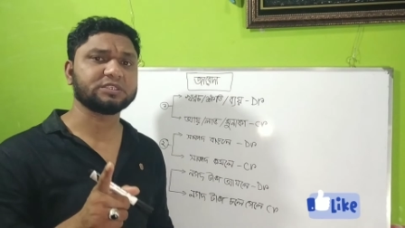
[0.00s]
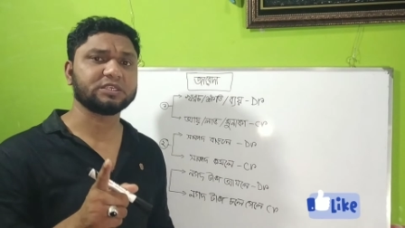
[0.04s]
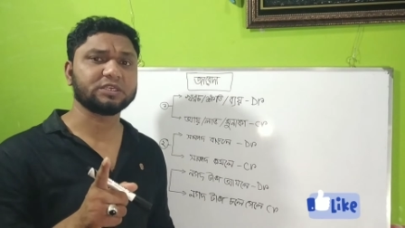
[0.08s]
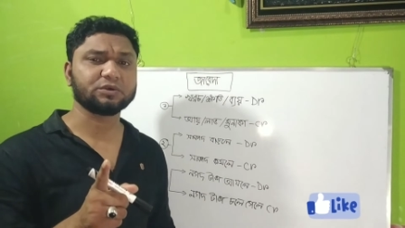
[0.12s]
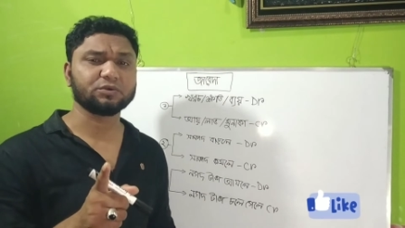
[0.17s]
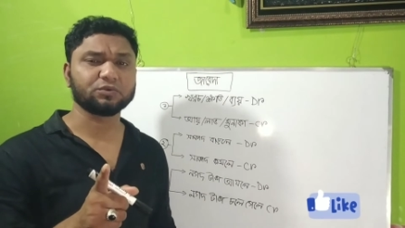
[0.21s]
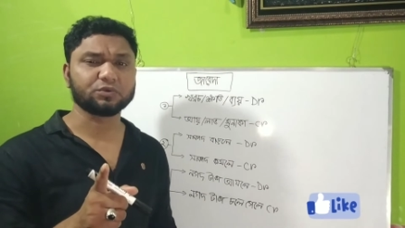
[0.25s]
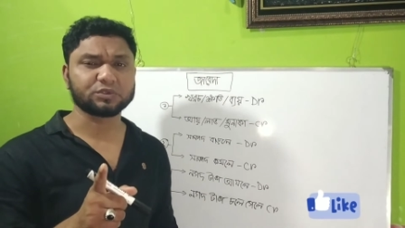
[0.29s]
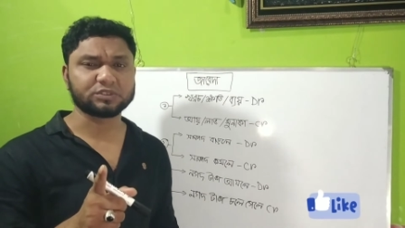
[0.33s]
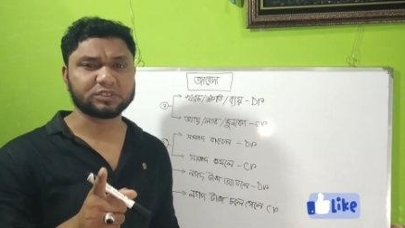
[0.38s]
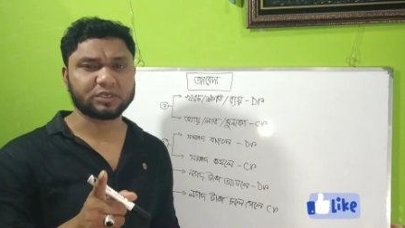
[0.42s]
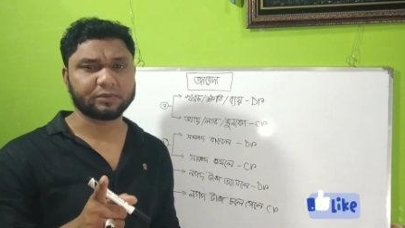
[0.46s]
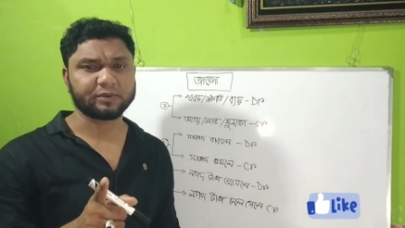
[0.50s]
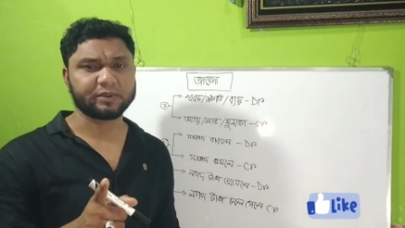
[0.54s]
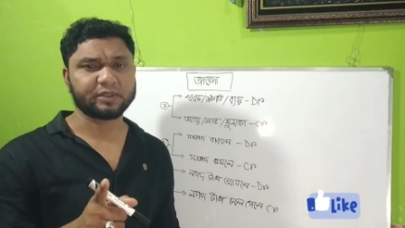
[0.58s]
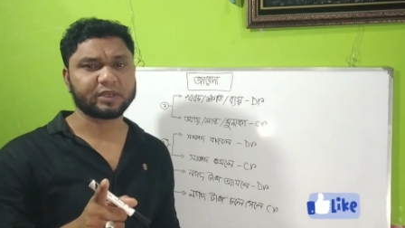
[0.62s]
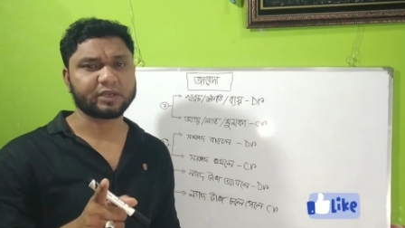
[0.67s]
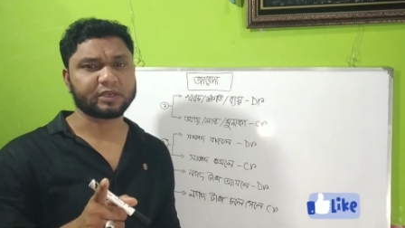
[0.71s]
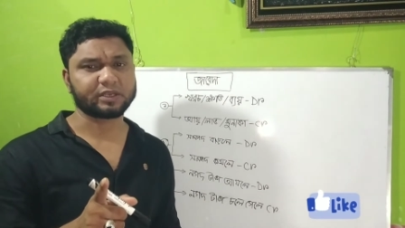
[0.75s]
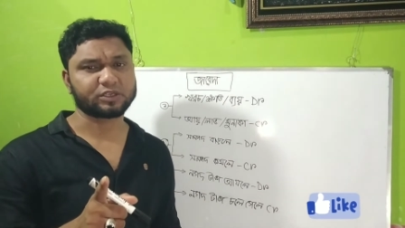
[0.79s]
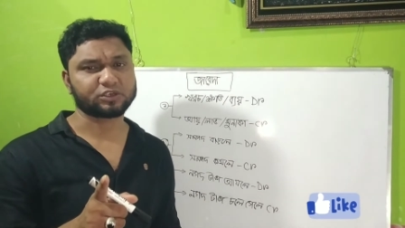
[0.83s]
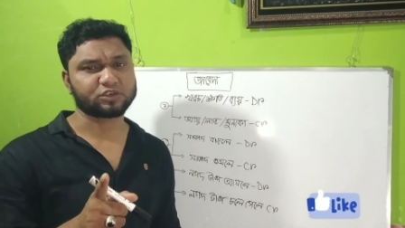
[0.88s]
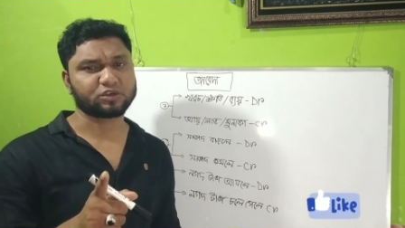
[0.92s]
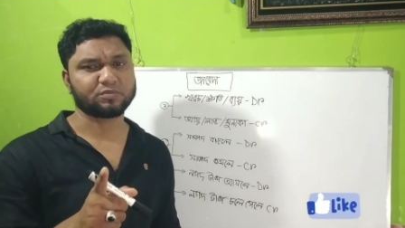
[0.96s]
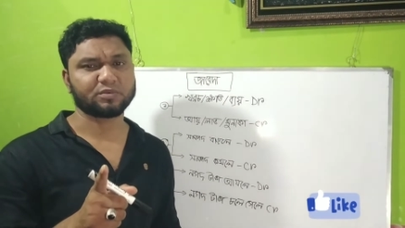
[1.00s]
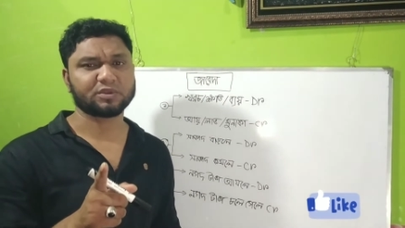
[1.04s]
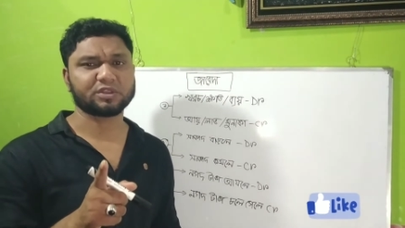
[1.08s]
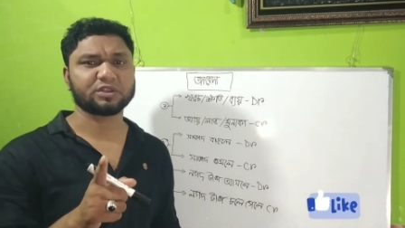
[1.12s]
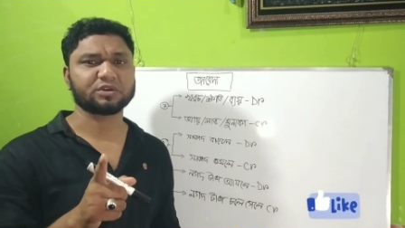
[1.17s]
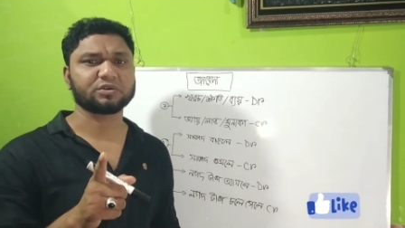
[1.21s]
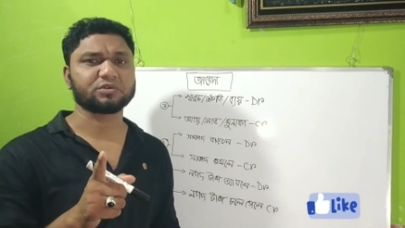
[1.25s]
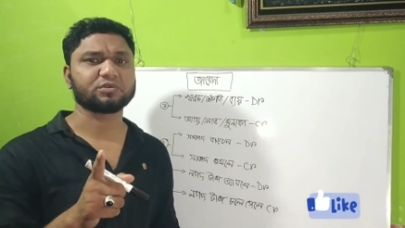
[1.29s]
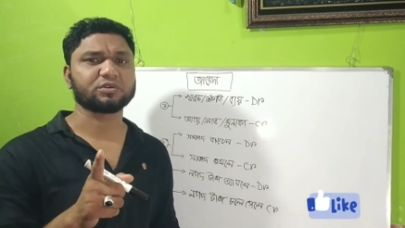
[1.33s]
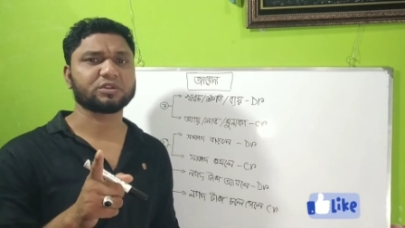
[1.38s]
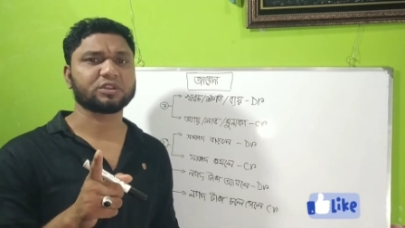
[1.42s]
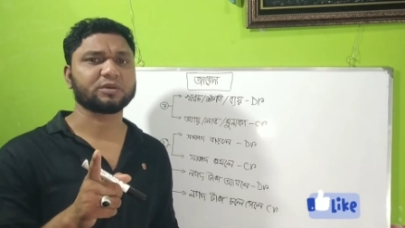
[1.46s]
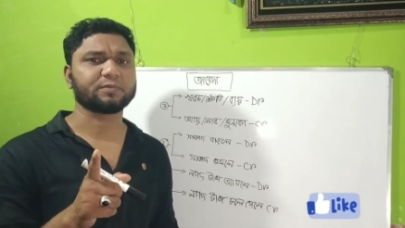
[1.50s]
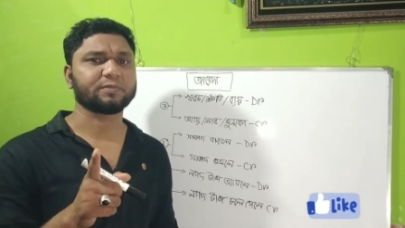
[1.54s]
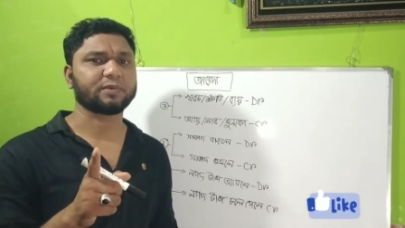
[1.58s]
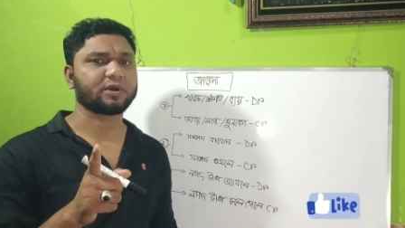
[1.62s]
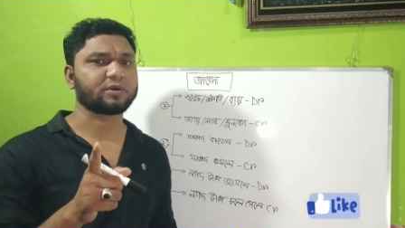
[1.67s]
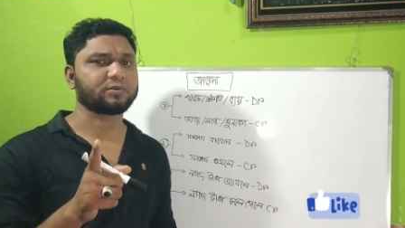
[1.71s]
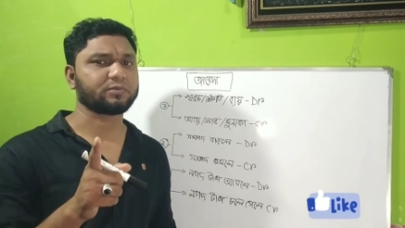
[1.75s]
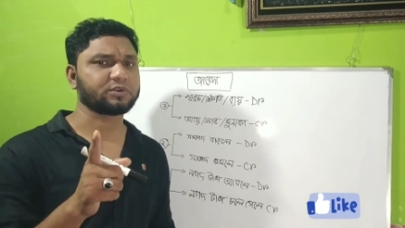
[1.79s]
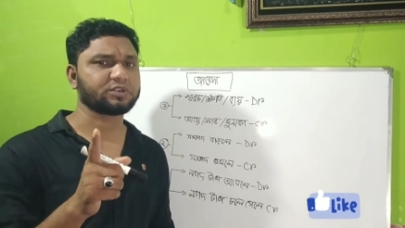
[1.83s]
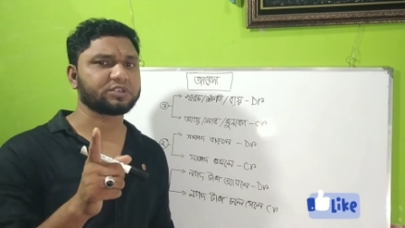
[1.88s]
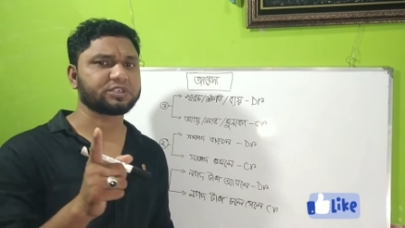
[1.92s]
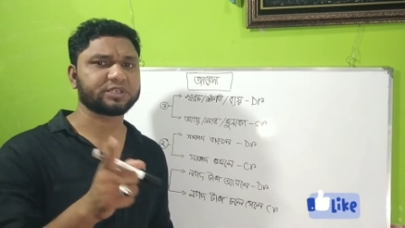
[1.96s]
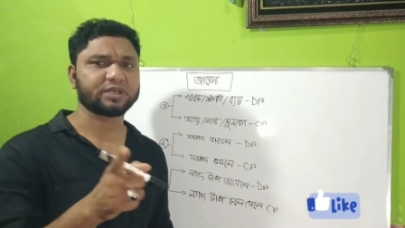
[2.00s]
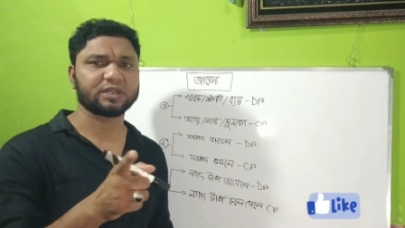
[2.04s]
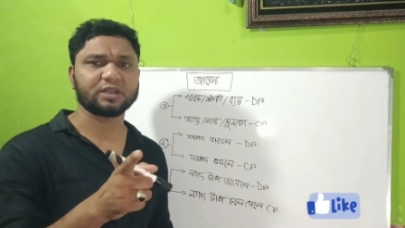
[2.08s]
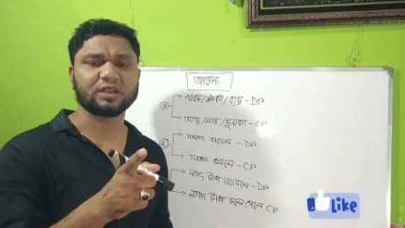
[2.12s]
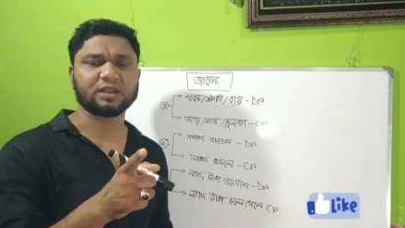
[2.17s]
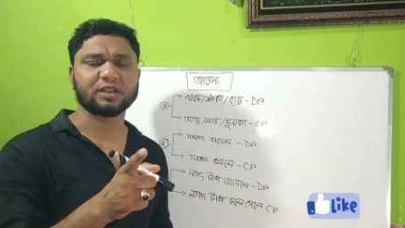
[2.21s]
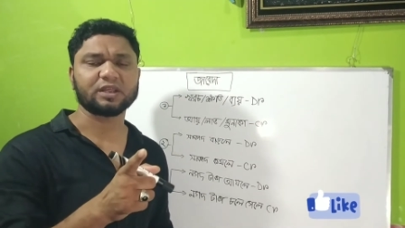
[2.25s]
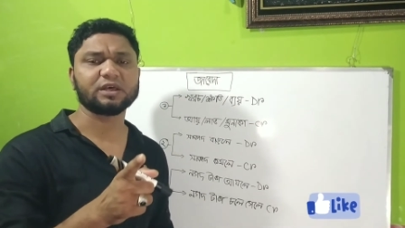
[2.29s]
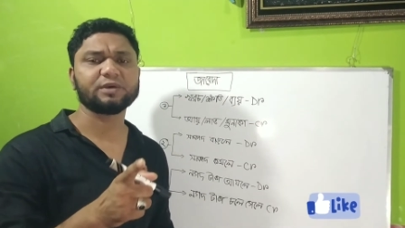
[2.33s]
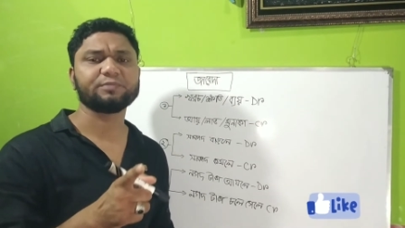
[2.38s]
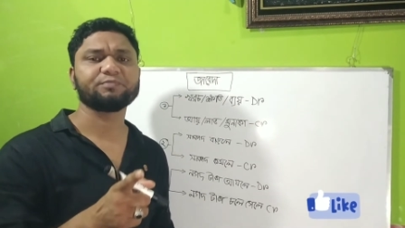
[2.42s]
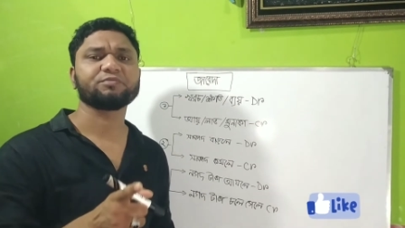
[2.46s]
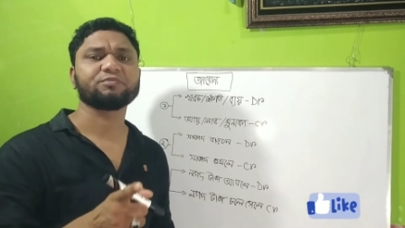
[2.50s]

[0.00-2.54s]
যে কোনো জাবেদাকে সমাধান করতে পারবো ইনশাল্লাহ